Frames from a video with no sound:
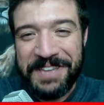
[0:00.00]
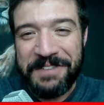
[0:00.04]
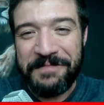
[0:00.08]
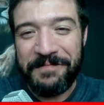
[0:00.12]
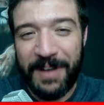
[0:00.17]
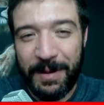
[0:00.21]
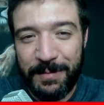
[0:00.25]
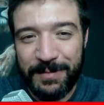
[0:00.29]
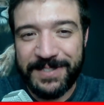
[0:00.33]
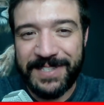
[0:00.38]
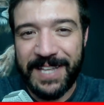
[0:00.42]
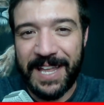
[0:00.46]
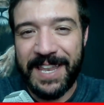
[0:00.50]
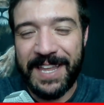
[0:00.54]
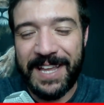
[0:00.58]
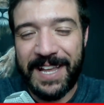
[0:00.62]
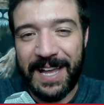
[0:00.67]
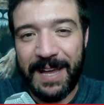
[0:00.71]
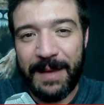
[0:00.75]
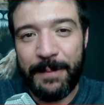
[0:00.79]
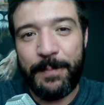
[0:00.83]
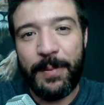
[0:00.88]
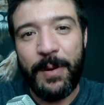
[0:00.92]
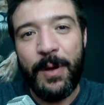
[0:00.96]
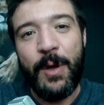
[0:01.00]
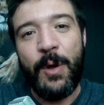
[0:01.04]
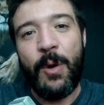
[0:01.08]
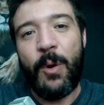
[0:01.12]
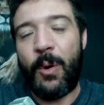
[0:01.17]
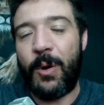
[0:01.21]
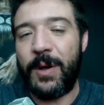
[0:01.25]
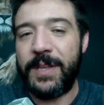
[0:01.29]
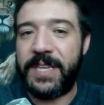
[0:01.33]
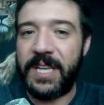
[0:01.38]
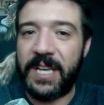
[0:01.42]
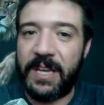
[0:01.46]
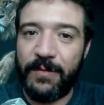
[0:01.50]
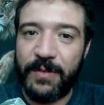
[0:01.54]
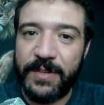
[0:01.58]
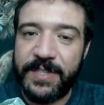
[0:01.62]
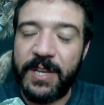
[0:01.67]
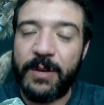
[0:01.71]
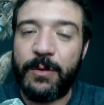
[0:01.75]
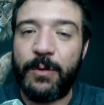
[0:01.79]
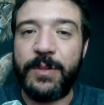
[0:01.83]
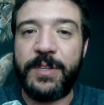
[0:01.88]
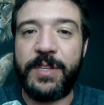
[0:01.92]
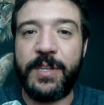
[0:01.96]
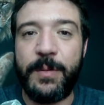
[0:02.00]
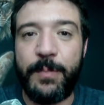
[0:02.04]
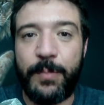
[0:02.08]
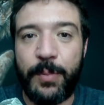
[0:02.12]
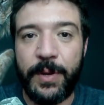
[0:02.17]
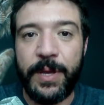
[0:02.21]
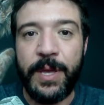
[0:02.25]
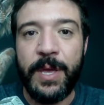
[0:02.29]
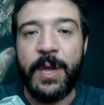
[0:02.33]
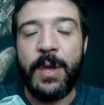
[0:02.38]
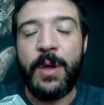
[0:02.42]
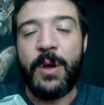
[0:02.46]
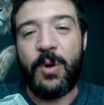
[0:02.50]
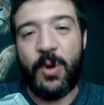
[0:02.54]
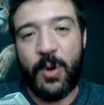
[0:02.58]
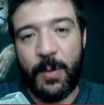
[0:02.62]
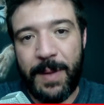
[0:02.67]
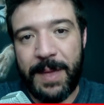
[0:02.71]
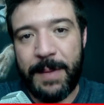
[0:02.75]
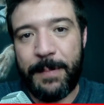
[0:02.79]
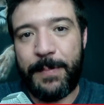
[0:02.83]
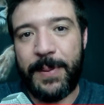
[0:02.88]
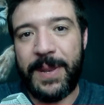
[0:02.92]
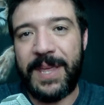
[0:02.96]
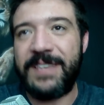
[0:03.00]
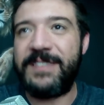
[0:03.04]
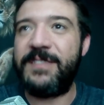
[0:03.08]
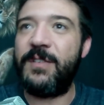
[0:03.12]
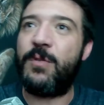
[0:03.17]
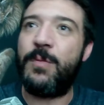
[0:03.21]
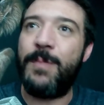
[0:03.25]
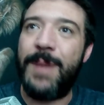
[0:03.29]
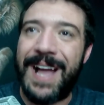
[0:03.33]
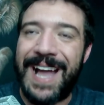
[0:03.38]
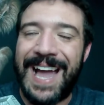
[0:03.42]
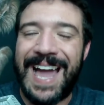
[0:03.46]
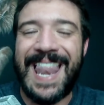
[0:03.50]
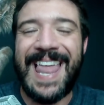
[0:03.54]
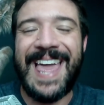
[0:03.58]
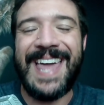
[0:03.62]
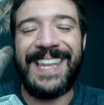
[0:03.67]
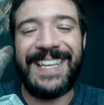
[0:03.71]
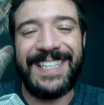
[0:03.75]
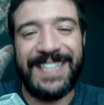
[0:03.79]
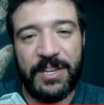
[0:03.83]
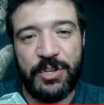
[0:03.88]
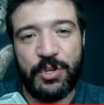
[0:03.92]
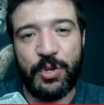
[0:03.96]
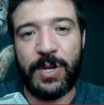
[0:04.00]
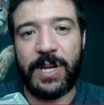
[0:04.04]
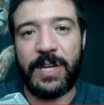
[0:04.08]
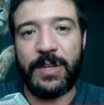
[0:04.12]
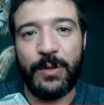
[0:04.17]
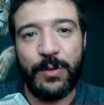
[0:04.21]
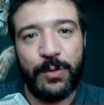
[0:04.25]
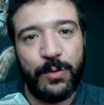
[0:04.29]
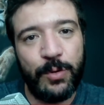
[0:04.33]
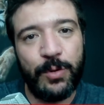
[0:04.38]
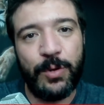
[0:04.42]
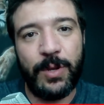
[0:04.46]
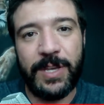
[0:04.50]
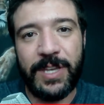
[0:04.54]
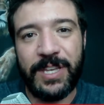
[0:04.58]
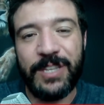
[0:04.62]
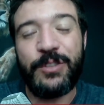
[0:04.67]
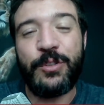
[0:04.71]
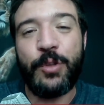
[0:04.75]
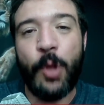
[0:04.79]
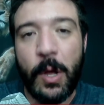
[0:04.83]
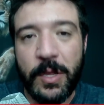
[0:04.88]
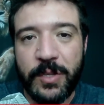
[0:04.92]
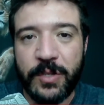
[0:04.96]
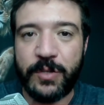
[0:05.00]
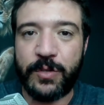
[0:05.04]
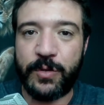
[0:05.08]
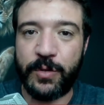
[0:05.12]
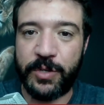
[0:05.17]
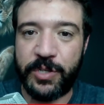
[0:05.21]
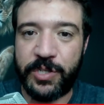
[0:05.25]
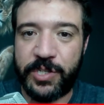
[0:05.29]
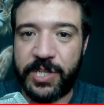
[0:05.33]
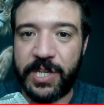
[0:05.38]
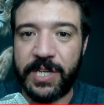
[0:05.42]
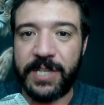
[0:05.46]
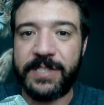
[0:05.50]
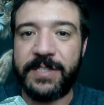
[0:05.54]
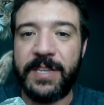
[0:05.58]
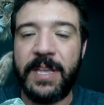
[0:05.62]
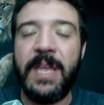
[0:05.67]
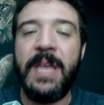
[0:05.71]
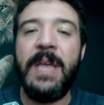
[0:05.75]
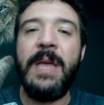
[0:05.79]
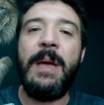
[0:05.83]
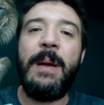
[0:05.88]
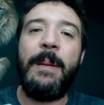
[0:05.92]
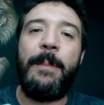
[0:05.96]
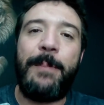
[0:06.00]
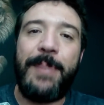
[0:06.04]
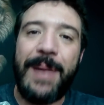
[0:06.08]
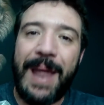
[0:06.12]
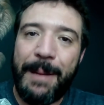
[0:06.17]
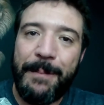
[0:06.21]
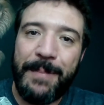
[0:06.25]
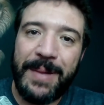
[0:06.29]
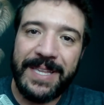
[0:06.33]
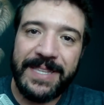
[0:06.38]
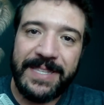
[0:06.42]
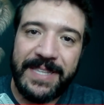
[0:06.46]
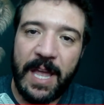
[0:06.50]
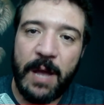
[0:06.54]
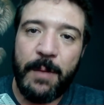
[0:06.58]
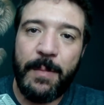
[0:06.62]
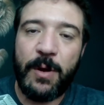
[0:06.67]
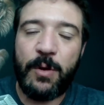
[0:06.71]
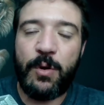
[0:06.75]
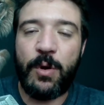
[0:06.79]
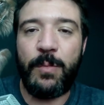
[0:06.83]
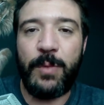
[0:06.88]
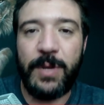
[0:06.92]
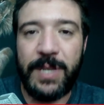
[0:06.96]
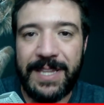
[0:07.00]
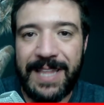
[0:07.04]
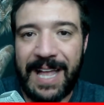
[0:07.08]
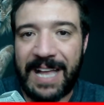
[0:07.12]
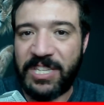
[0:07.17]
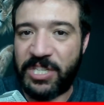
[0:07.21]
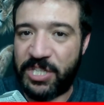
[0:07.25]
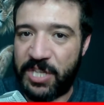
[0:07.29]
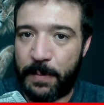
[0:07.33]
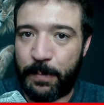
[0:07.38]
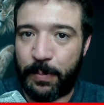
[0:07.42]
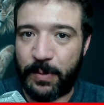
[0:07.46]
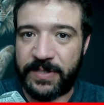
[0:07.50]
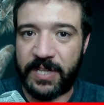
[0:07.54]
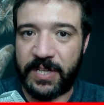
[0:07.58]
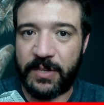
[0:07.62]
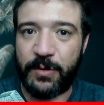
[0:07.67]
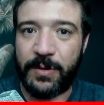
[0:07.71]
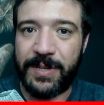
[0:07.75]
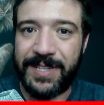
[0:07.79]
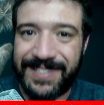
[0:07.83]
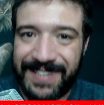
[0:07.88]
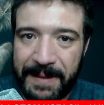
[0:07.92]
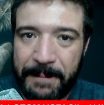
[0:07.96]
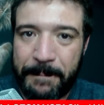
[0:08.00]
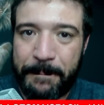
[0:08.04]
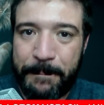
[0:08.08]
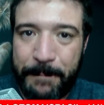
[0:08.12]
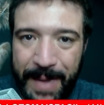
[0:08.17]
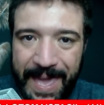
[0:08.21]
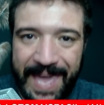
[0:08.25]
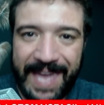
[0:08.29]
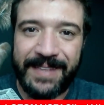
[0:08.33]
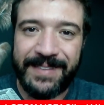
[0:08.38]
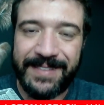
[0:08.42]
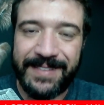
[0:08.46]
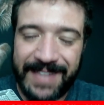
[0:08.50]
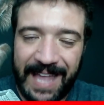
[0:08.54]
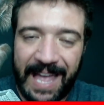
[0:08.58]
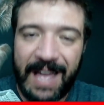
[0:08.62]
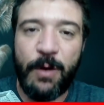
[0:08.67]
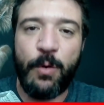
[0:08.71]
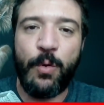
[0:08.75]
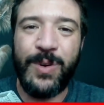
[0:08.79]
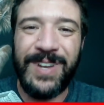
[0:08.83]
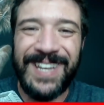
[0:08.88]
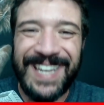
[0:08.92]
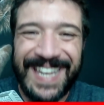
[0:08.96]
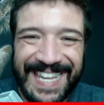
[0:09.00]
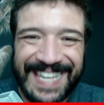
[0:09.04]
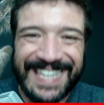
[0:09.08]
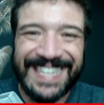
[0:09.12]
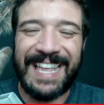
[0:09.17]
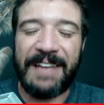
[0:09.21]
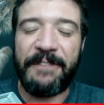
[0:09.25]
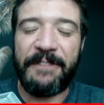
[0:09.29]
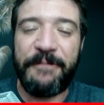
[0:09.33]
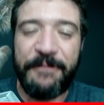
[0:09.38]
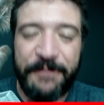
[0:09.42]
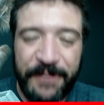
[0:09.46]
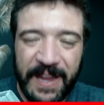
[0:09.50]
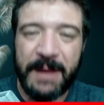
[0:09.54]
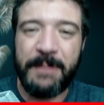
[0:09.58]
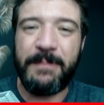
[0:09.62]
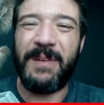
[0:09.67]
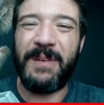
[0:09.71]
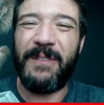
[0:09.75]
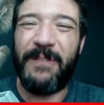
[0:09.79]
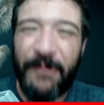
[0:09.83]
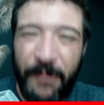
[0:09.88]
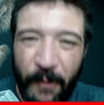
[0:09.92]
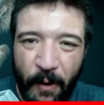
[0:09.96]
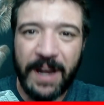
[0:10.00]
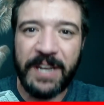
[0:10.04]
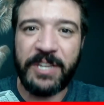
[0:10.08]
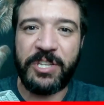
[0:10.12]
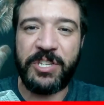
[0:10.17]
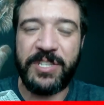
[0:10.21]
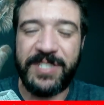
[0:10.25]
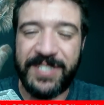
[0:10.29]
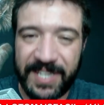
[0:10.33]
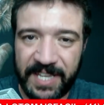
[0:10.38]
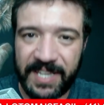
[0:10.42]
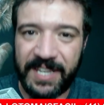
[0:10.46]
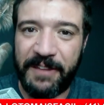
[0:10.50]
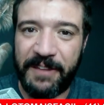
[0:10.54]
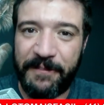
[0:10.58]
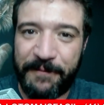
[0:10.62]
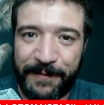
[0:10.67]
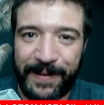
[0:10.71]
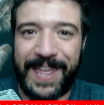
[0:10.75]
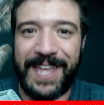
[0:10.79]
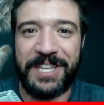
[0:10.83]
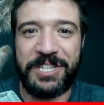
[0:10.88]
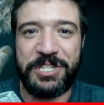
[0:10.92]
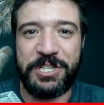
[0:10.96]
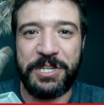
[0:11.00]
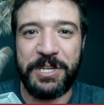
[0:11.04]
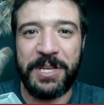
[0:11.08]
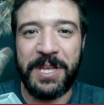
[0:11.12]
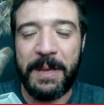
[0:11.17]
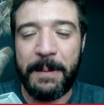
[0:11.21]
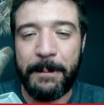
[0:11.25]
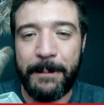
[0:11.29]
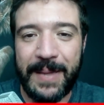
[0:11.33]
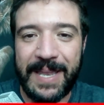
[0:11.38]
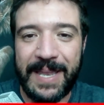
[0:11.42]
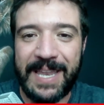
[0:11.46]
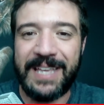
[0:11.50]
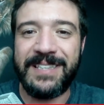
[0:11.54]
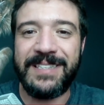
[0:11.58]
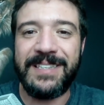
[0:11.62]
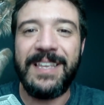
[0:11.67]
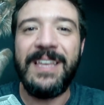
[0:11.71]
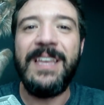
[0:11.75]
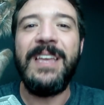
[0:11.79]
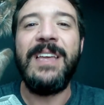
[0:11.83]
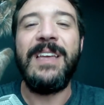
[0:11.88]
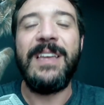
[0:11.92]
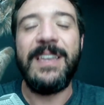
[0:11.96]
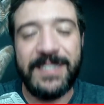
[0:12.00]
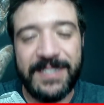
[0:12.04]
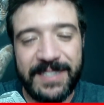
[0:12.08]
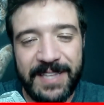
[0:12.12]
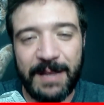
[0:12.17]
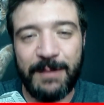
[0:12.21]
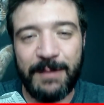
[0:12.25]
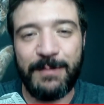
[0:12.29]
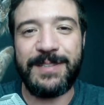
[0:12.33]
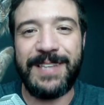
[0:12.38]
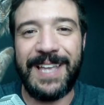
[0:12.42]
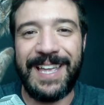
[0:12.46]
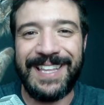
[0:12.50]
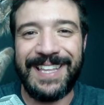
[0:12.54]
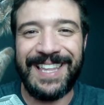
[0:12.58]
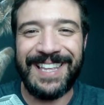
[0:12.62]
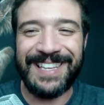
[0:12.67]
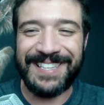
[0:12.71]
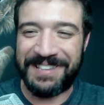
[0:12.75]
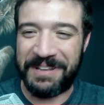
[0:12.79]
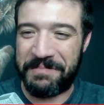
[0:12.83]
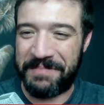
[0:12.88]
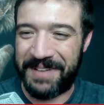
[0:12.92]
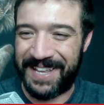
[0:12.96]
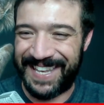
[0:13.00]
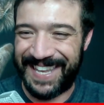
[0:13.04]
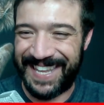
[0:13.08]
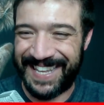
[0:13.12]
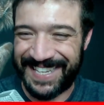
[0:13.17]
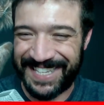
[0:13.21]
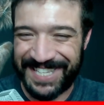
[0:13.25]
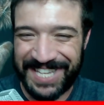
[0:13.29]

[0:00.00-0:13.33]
Vamos estar em campo. Outra é que você contribui com uma empresa e com uma galera que está jogando duro aqui todos os dias para manter uma comunidade de apostadores em pé, tá? Unida, firme, forte, seguindo em frente, beleza? Estamos aí dessa maneira.